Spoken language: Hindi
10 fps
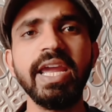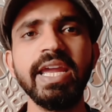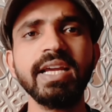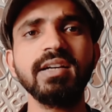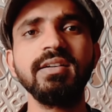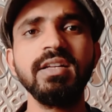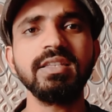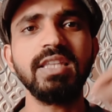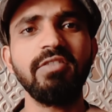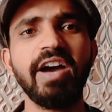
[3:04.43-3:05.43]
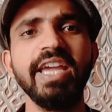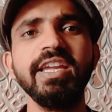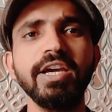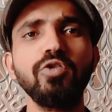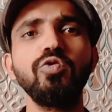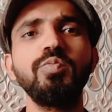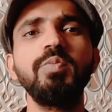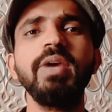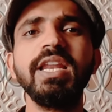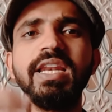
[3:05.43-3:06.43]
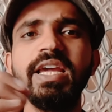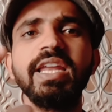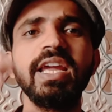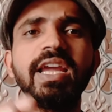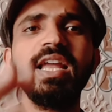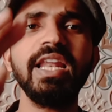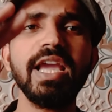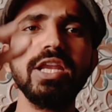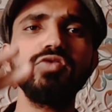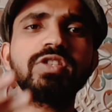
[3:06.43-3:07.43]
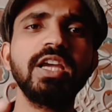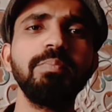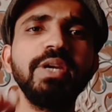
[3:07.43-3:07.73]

एक दवाई के रूप में ले रहे हैं लेकिन उसके